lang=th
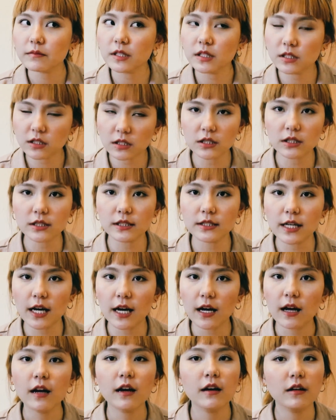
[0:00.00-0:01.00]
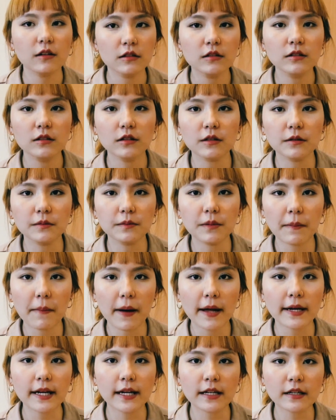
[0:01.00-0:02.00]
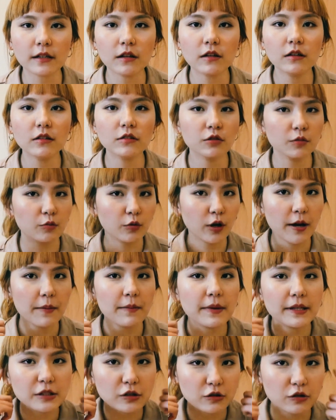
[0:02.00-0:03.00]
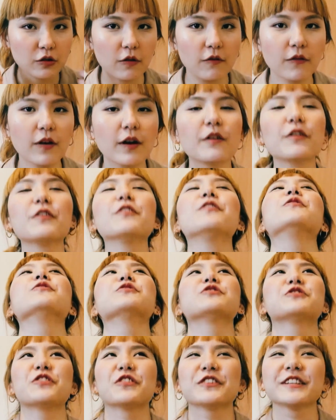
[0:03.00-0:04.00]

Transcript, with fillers: เลยอะเออประมาณนั้นก็คือสมมติใครมาเจาะสองฝั่งก็คงต้องน